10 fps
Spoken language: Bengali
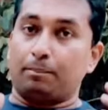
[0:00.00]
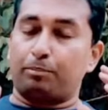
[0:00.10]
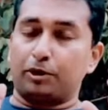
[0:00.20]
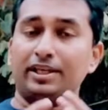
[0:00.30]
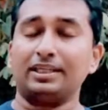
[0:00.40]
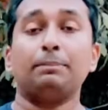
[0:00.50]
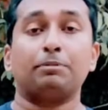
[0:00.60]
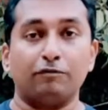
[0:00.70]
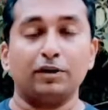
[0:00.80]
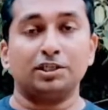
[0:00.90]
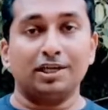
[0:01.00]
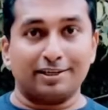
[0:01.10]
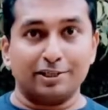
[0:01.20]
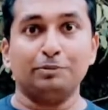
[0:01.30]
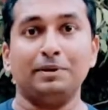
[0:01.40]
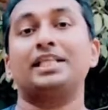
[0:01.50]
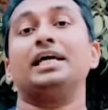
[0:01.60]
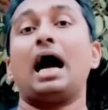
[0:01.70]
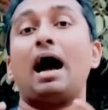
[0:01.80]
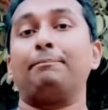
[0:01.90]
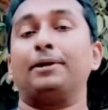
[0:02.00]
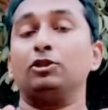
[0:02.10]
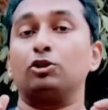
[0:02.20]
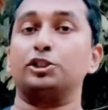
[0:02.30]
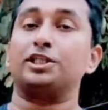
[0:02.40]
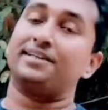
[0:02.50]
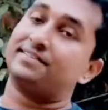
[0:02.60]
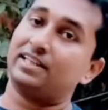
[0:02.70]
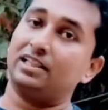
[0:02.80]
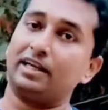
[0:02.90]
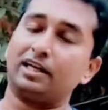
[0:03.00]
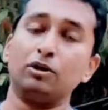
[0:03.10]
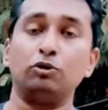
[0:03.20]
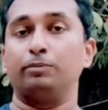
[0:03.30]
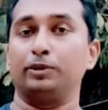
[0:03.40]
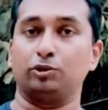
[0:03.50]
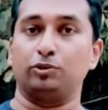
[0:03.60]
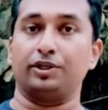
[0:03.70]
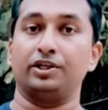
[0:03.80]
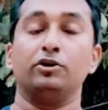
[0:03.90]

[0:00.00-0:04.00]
প্রত্যেকটা প্রফেশনাল রেজুমিতে আপনার দশটা স্কিল থাকা খুবই জরুরি